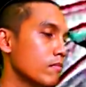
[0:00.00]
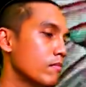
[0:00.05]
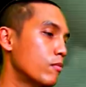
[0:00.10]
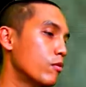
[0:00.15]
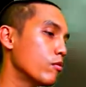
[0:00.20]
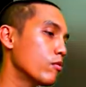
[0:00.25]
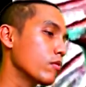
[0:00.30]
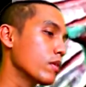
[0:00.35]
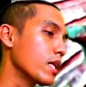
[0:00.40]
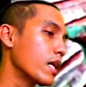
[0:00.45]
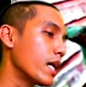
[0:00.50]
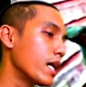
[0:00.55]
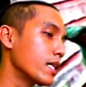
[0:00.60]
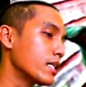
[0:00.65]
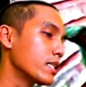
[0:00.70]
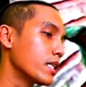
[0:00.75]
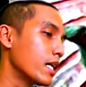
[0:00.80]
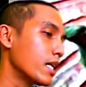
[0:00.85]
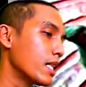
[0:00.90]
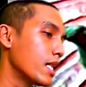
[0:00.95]
ผูกลาย
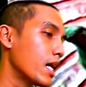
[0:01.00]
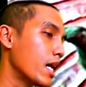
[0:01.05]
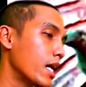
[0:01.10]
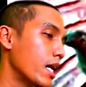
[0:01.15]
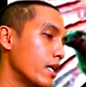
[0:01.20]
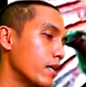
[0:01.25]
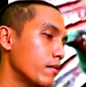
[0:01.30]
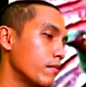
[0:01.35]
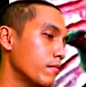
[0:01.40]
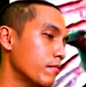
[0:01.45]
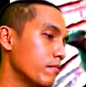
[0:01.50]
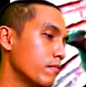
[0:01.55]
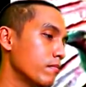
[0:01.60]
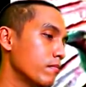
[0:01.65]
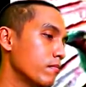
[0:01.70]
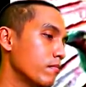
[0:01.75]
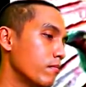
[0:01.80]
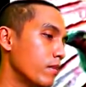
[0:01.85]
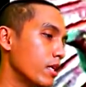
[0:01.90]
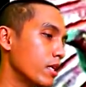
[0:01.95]
ใส่ลาย
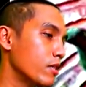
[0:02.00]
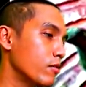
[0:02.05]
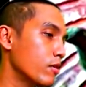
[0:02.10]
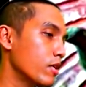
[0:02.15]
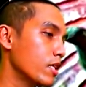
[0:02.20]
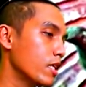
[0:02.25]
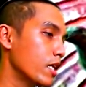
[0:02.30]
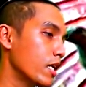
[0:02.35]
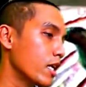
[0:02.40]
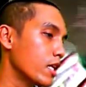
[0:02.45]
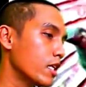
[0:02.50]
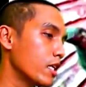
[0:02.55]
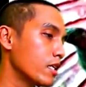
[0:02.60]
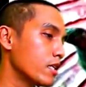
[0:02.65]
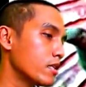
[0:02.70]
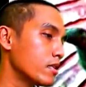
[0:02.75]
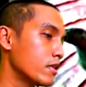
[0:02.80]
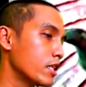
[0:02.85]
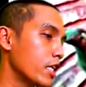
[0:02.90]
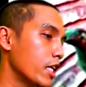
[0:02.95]
ไปด้วยเลย อันนี้
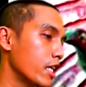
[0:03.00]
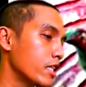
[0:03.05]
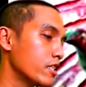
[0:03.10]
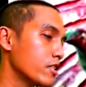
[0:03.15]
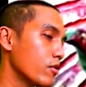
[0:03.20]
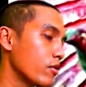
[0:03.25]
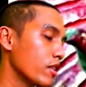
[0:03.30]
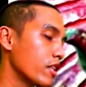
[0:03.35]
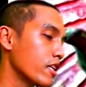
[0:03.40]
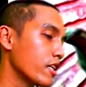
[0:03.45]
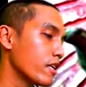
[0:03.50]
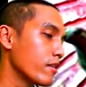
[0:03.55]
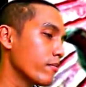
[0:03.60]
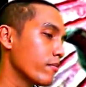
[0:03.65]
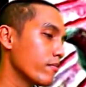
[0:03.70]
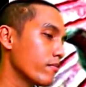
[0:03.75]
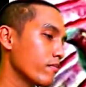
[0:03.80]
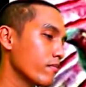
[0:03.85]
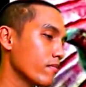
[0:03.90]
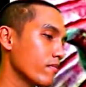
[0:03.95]
คือเขียนสดนะครับ
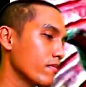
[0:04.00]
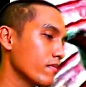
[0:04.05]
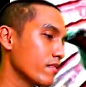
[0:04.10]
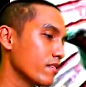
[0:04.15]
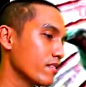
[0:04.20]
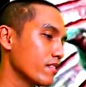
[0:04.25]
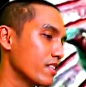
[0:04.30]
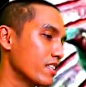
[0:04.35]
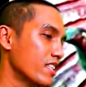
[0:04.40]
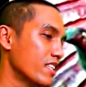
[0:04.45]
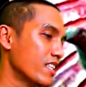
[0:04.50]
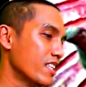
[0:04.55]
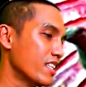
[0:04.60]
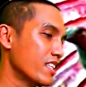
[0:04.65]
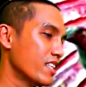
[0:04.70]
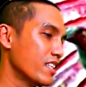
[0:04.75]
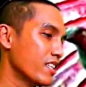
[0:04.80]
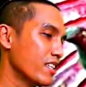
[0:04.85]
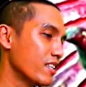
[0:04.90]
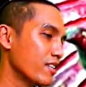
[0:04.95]

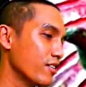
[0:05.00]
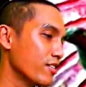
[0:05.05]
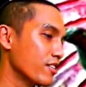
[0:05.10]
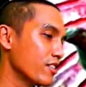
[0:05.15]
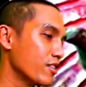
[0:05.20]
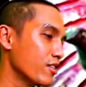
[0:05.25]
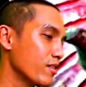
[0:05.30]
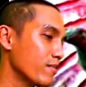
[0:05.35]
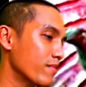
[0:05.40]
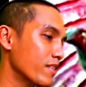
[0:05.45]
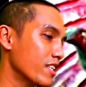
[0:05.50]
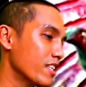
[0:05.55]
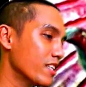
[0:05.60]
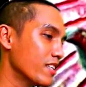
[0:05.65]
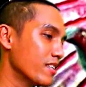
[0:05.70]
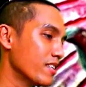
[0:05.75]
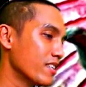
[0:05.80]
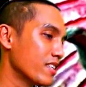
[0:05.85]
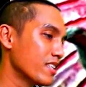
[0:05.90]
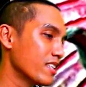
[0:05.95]
ดนสดไปเล
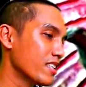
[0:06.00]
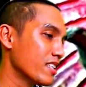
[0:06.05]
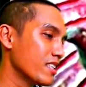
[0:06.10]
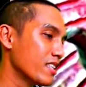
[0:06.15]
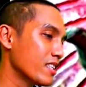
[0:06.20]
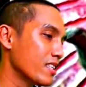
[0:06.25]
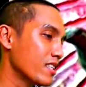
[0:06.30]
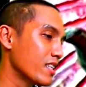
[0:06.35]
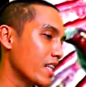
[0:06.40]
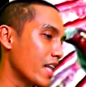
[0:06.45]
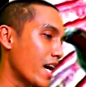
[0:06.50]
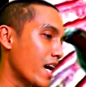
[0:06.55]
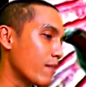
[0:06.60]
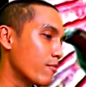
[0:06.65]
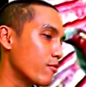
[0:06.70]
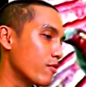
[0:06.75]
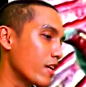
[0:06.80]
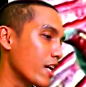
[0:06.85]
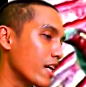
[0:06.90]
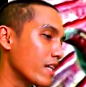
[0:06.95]
ยลาก
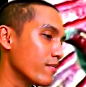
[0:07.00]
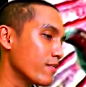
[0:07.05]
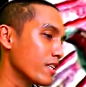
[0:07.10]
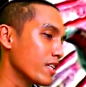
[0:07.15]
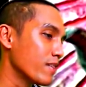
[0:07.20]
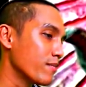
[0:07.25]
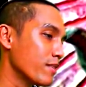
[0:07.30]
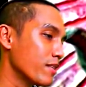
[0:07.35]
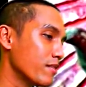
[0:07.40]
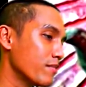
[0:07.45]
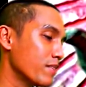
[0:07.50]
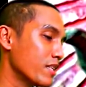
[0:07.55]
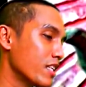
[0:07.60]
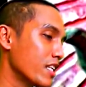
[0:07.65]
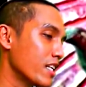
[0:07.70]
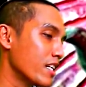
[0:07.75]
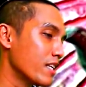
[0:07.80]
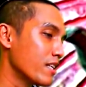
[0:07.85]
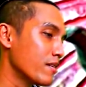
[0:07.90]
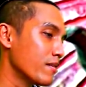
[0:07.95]
ผู้กันไปเลยไม่ไม่
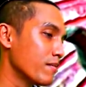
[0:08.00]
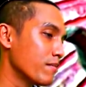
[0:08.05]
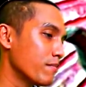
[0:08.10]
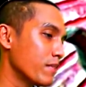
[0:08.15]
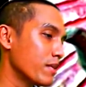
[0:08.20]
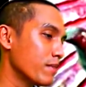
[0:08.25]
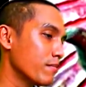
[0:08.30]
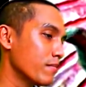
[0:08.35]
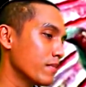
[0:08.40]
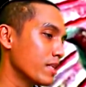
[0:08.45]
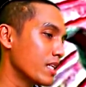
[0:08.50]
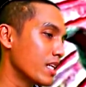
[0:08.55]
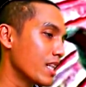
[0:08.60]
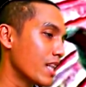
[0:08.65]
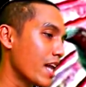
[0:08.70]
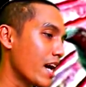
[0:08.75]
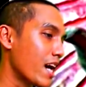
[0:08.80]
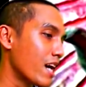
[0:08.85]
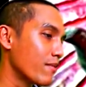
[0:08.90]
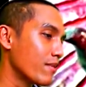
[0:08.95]
ได้ไม่ไม่ได้
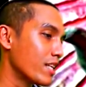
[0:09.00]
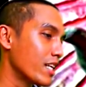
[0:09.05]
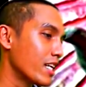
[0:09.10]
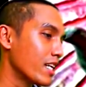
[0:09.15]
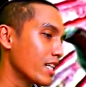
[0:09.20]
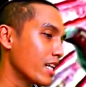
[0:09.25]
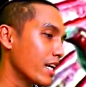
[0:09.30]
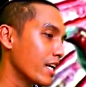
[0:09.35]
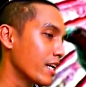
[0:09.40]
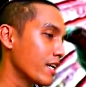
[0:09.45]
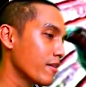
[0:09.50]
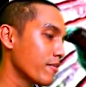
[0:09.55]
ลากไม่ได้อะไร